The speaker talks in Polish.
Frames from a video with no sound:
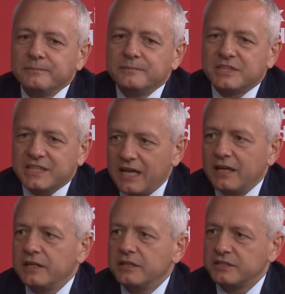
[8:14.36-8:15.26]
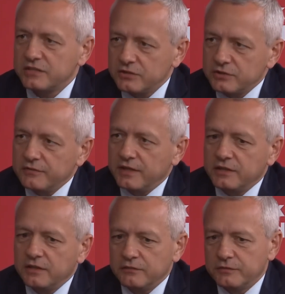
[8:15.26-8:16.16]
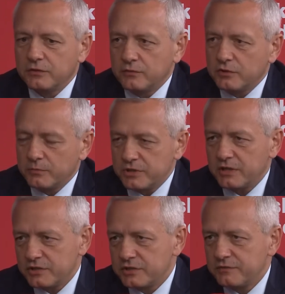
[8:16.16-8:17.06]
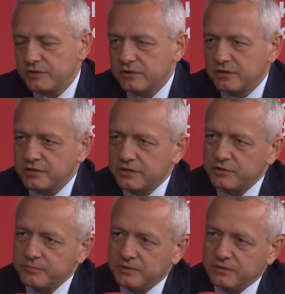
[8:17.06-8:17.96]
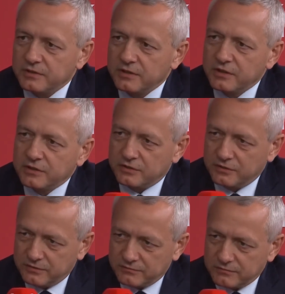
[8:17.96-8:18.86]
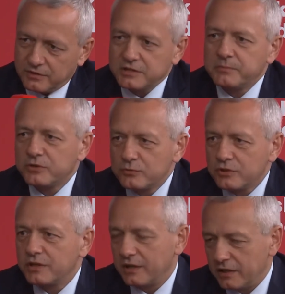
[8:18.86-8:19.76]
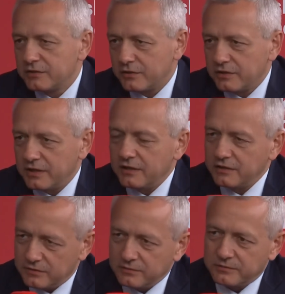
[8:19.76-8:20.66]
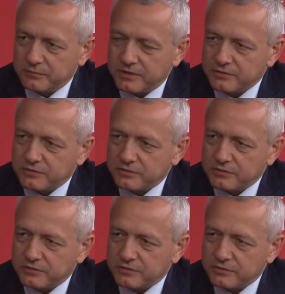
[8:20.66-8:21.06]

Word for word: skala ich zastosowanie, no w niektórych obszarach rzeczywiście jesteśmy, no nie chcę powiedzieć dużo dalej, ale trochę dalej. To, Kiedy to będziemy